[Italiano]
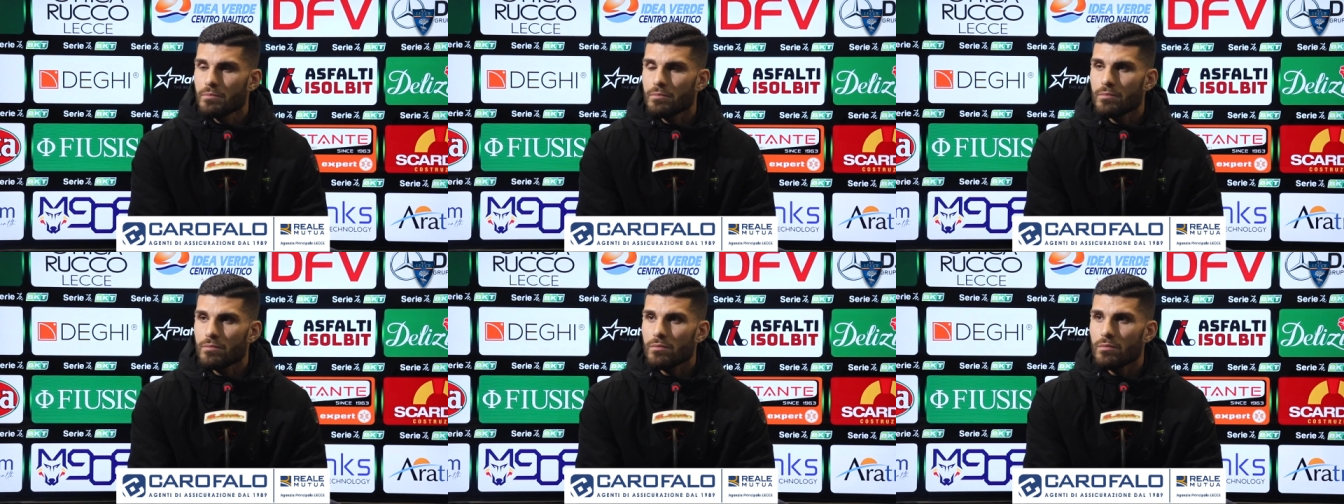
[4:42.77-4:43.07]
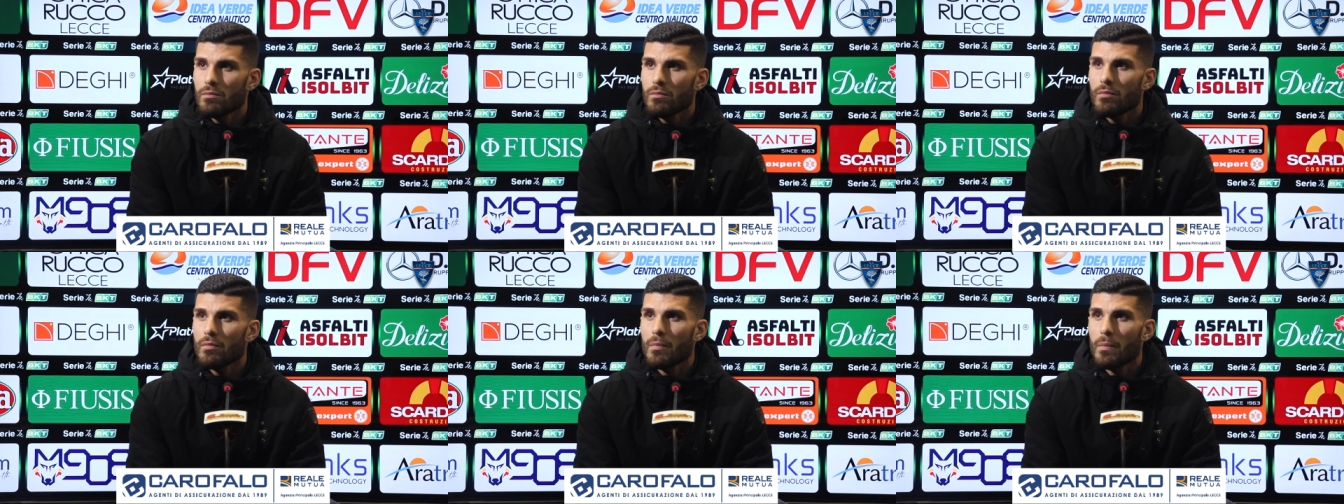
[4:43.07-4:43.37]

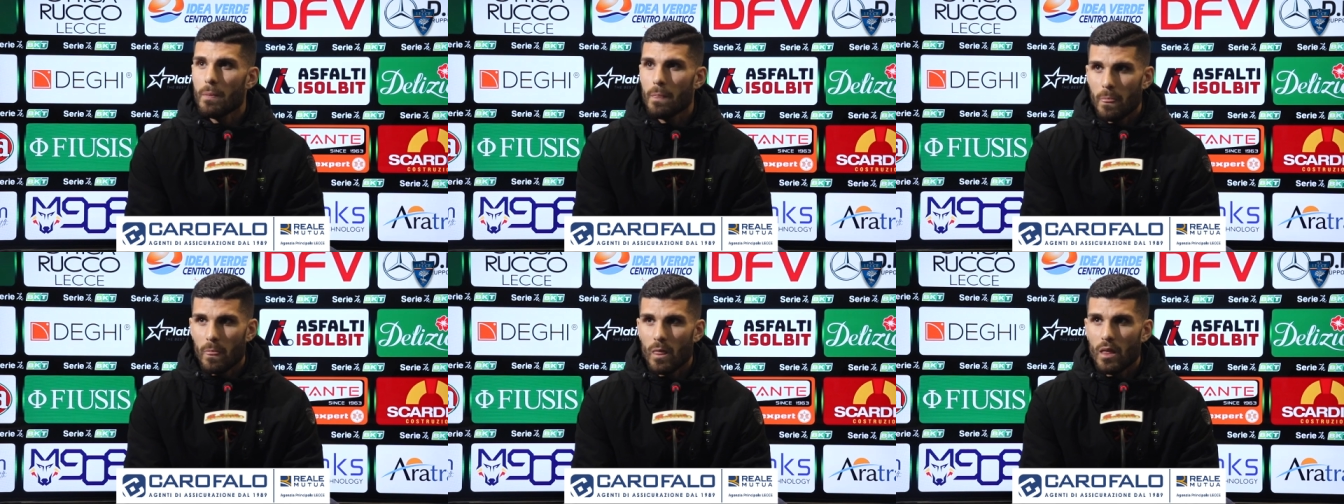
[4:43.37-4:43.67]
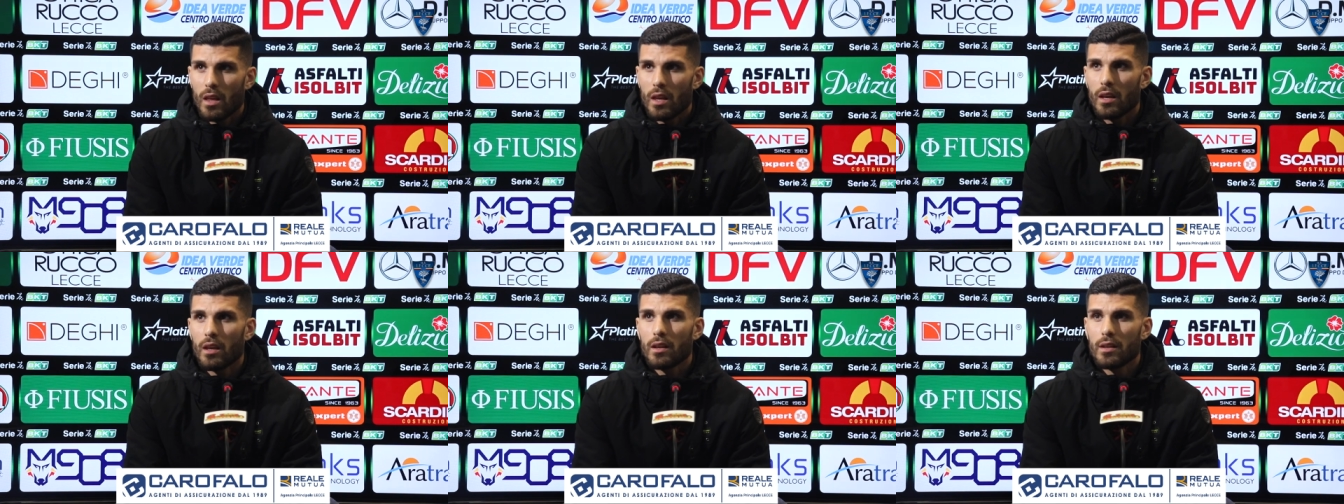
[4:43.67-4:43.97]
Matteo
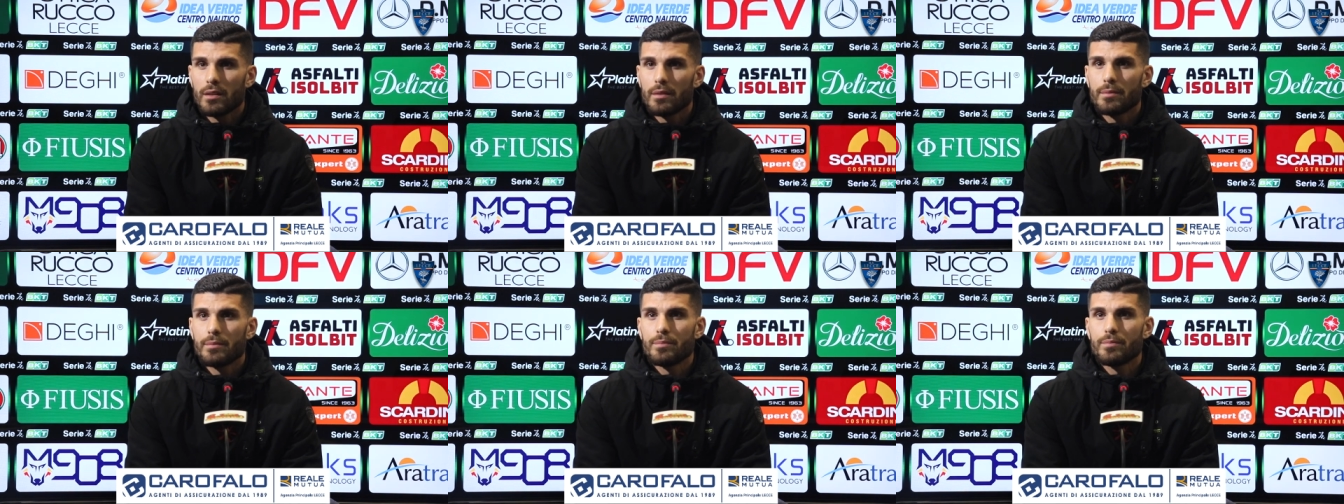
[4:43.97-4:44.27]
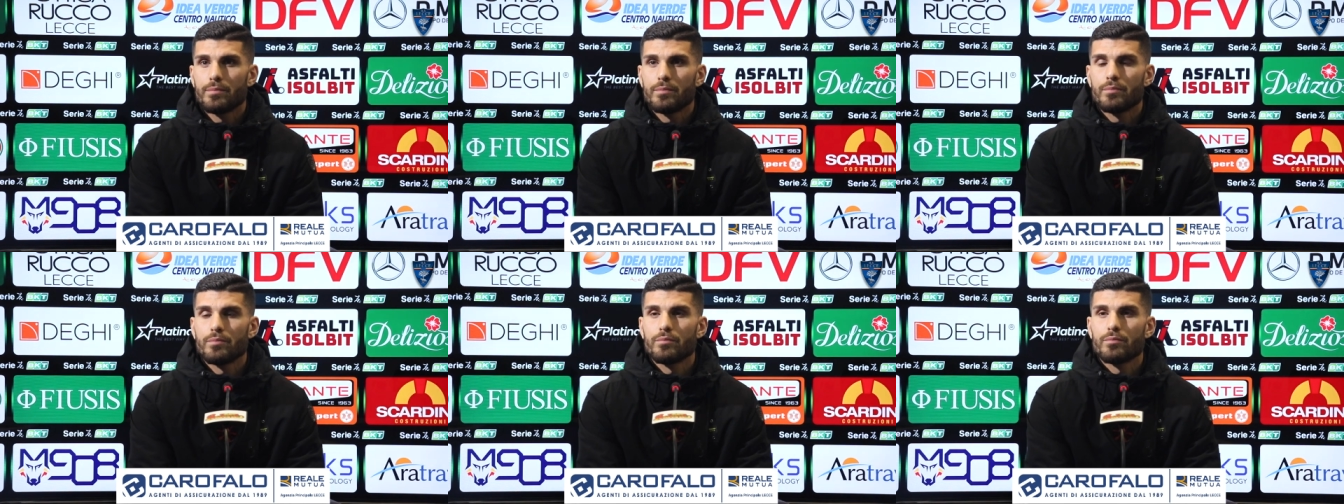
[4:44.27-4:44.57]
Bottazzo,
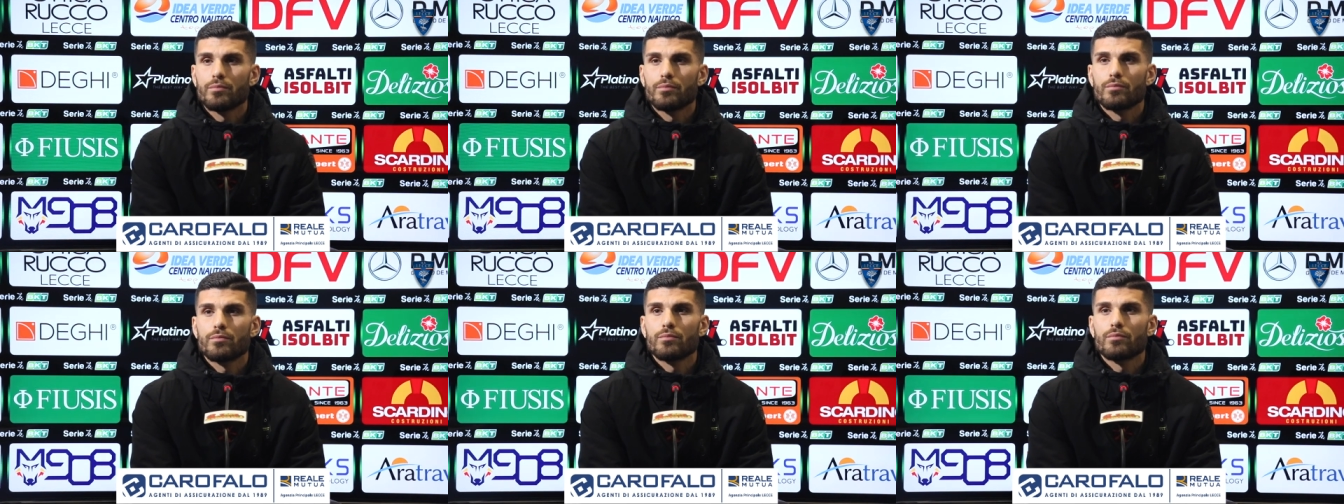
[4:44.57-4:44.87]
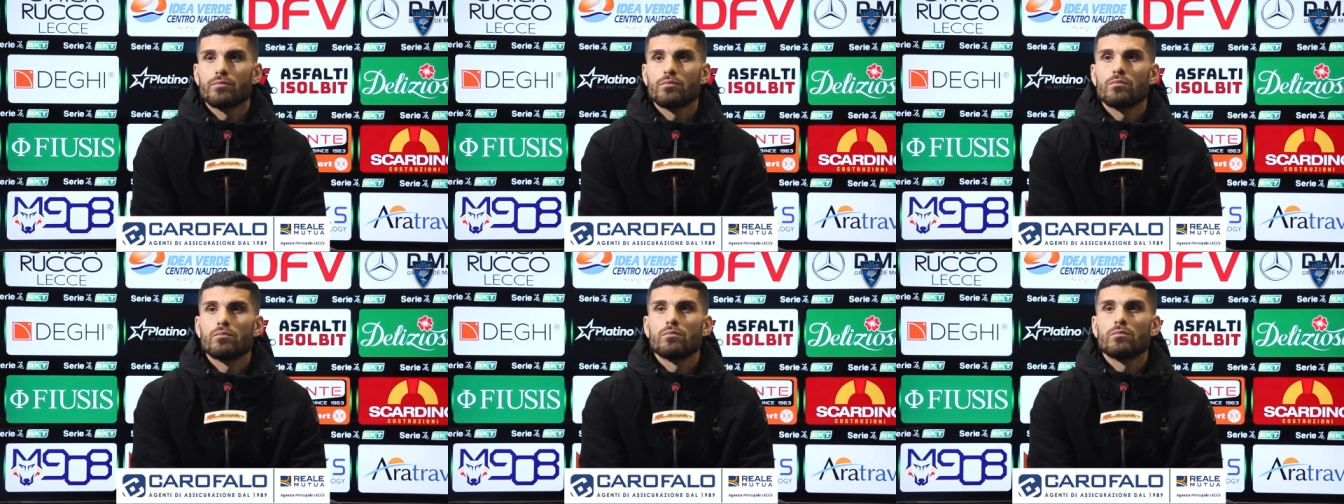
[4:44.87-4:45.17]
Canale
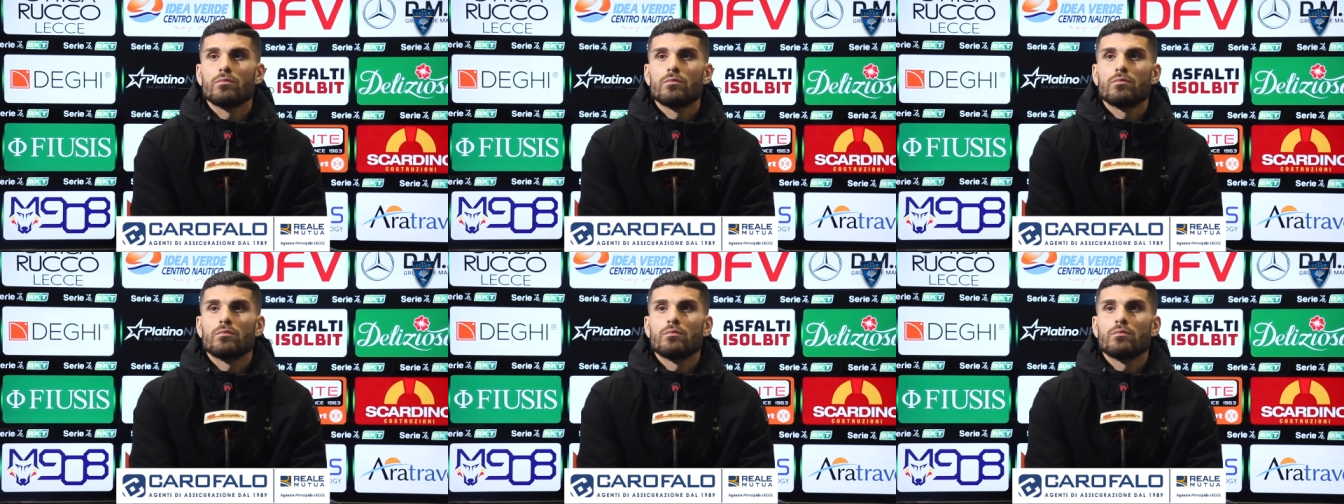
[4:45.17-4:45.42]
85.